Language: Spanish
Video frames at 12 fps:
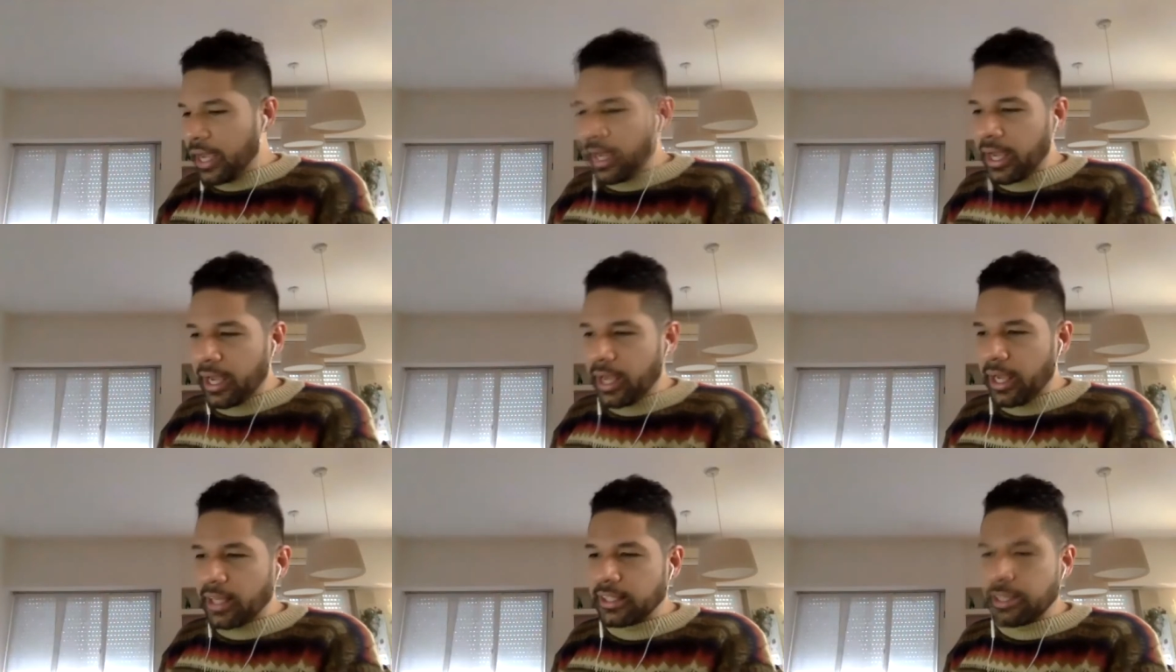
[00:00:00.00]

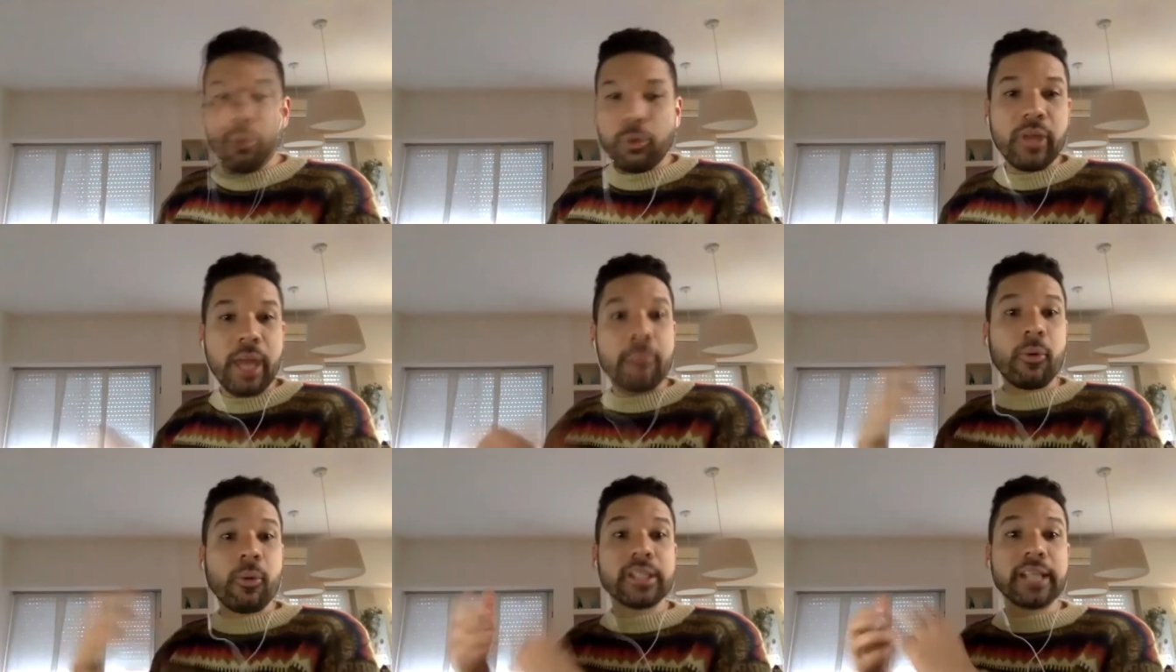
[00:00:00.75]
eh, se podía
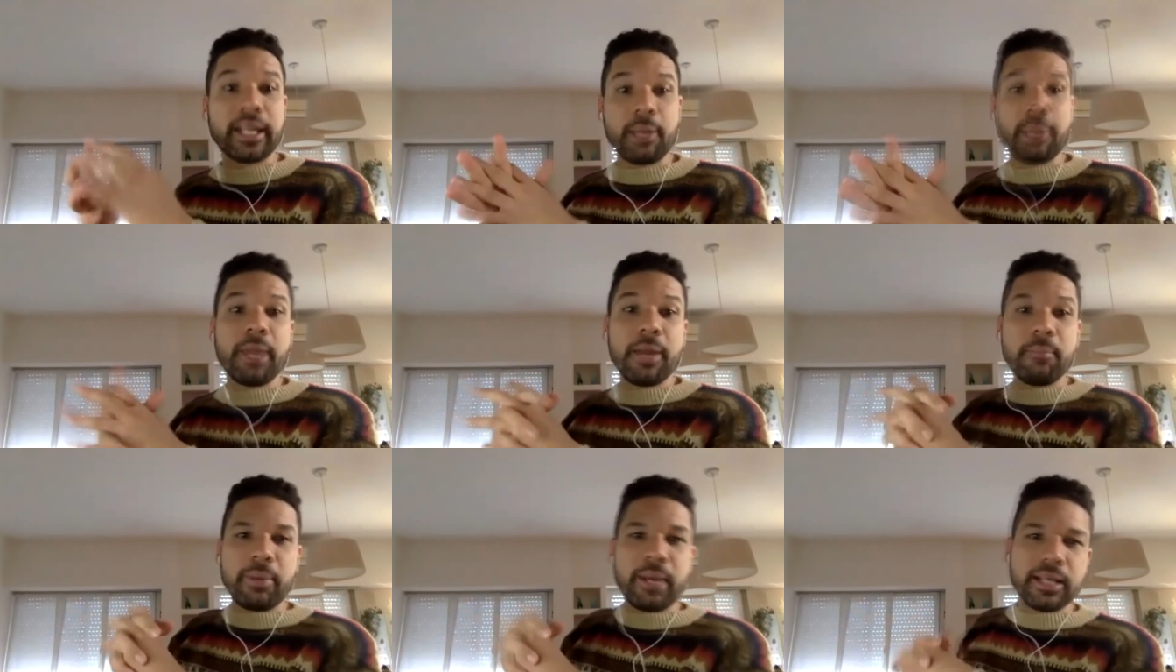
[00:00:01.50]
aprovechar
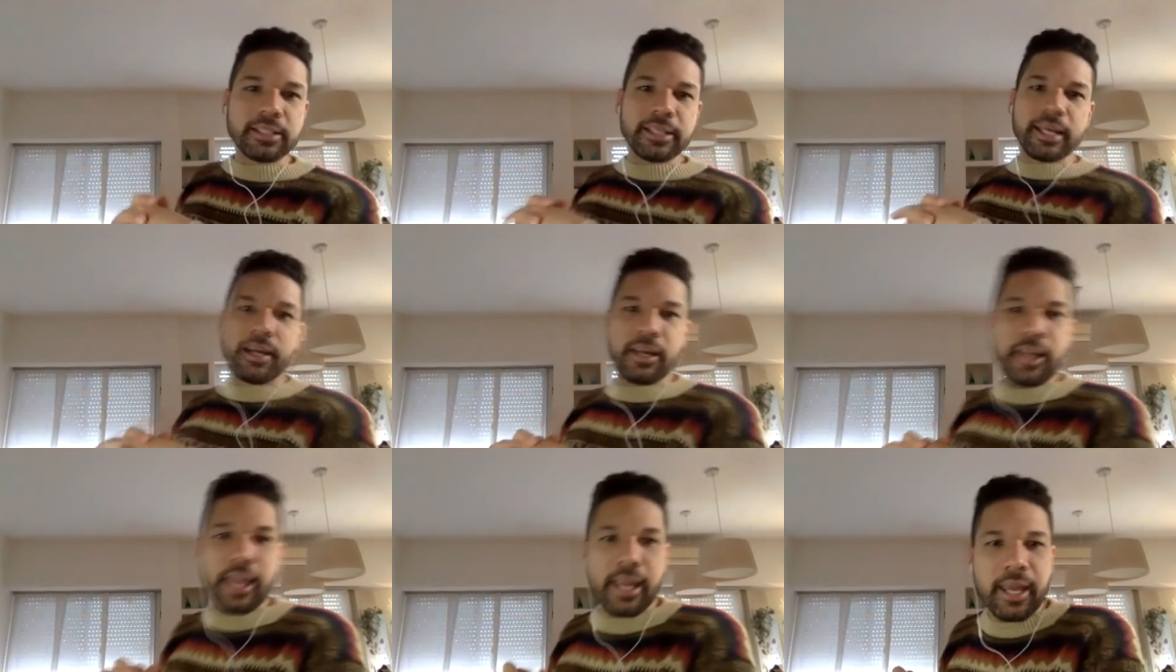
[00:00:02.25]
también para hacer
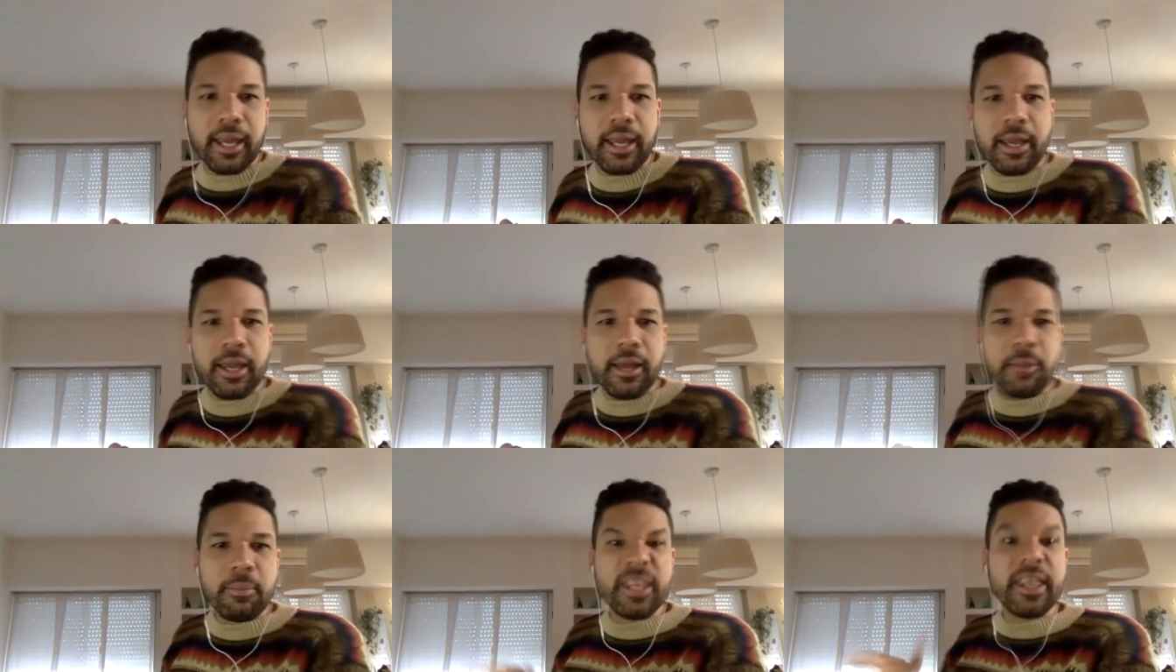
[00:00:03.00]

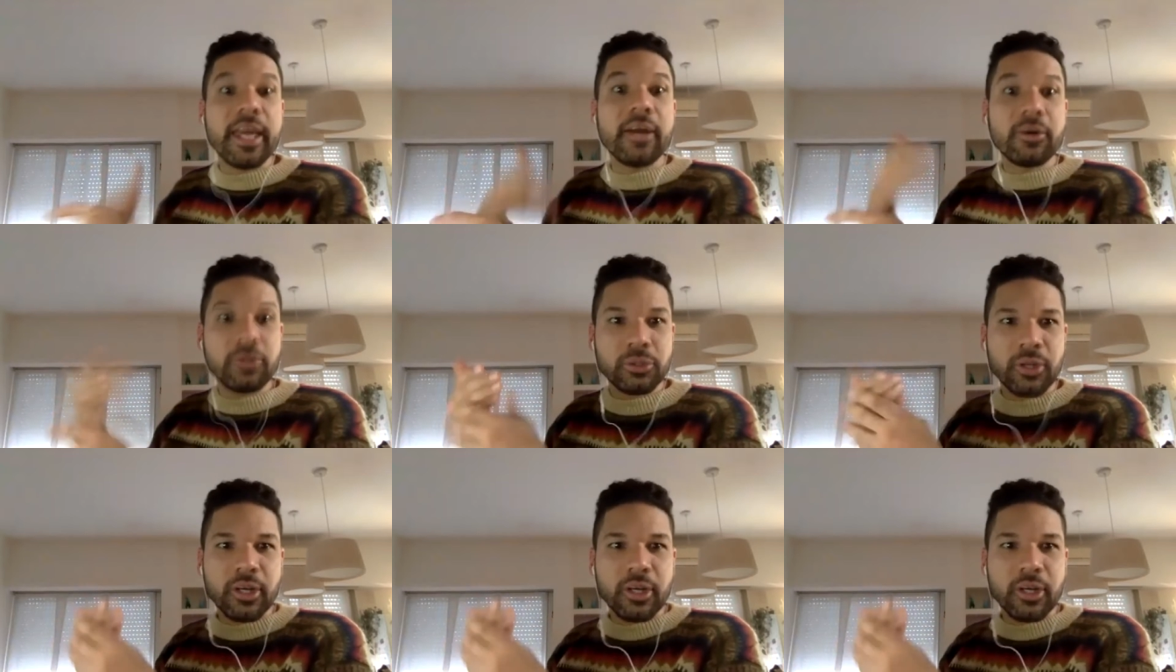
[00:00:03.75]
eh, videos